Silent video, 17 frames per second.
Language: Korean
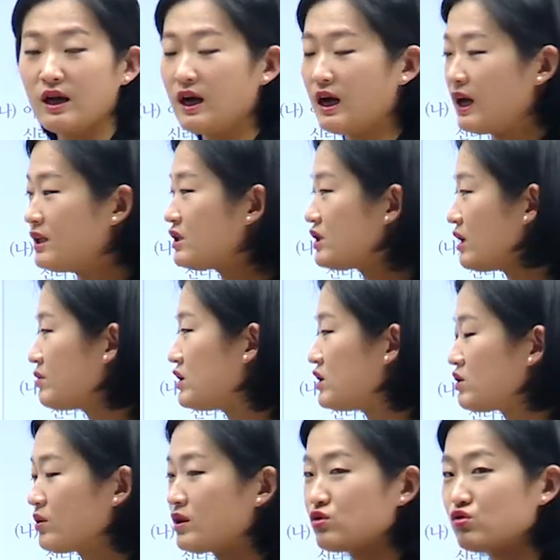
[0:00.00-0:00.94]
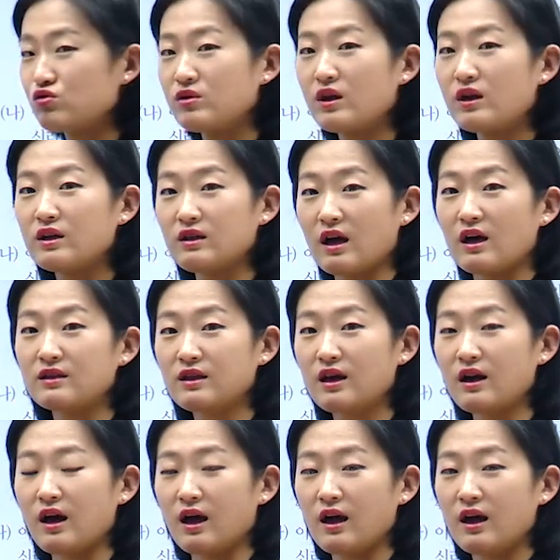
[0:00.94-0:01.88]
한참 이전에 수나라
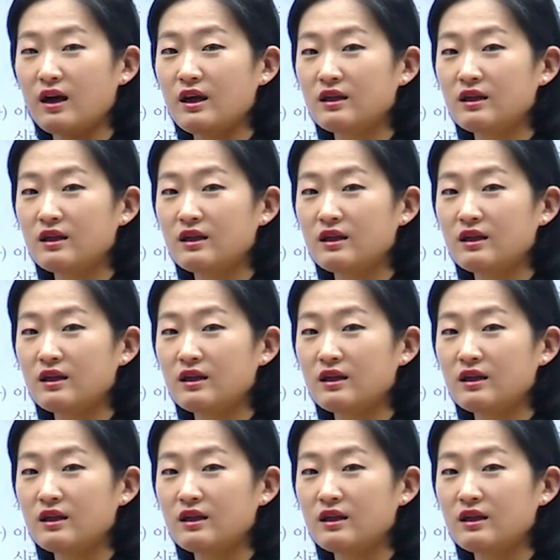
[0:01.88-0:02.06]
당나라